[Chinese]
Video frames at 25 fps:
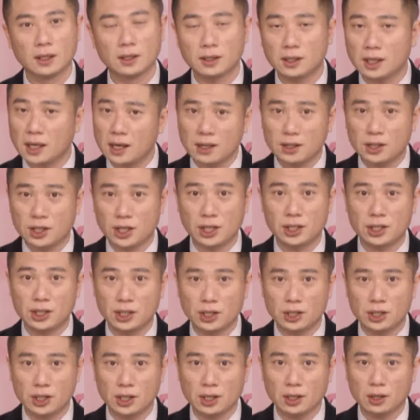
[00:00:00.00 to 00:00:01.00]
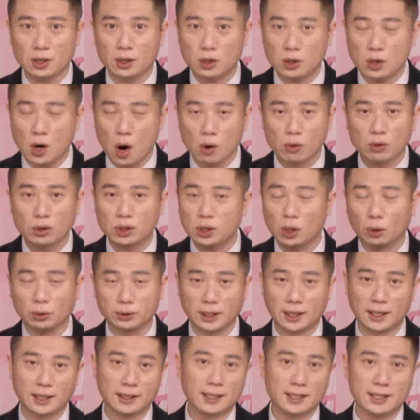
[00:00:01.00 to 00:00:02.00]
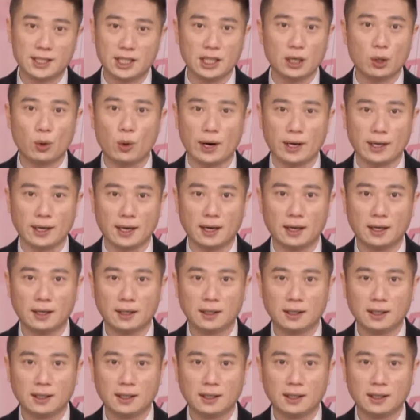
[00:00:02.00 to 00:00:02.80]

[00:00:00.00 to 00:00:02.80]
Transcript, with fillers: 这个其实是空手的人的机会耶。